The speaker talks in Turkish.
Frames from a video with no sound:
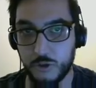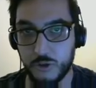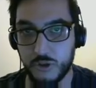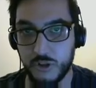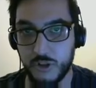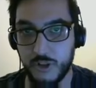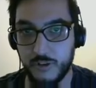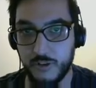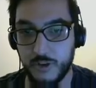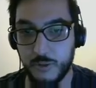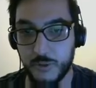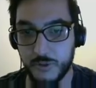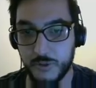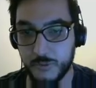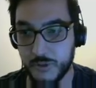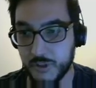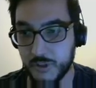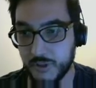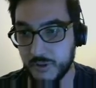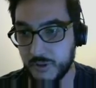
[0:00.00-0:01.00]
yok devam
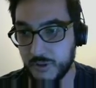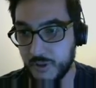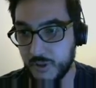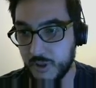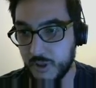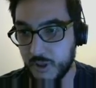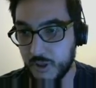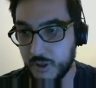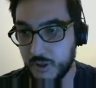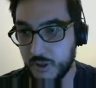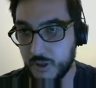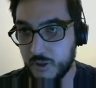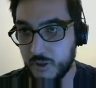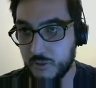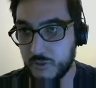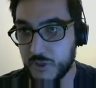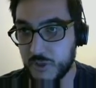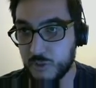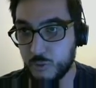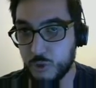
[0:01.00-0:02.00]
etmedi.
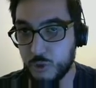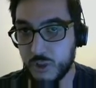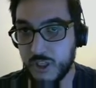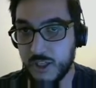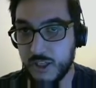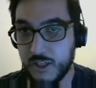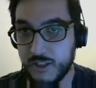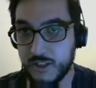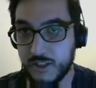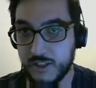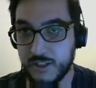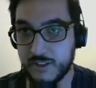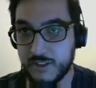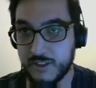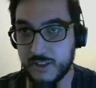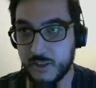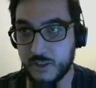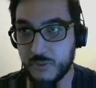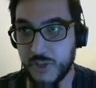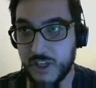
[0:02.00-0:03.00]
Bizim burada e,
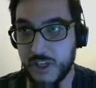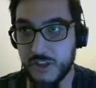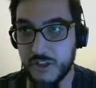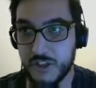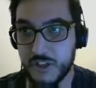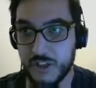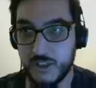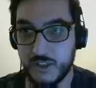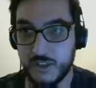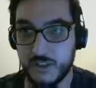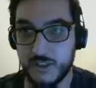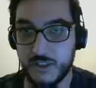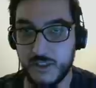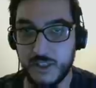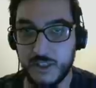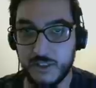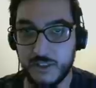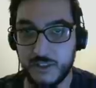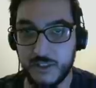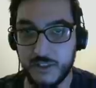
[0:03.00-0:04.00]
takım 1100. gelince
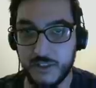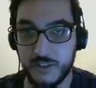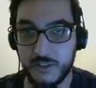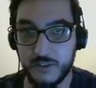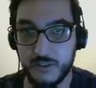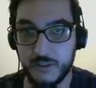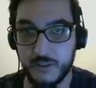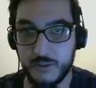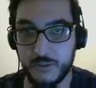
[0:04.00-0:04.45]
saldılar.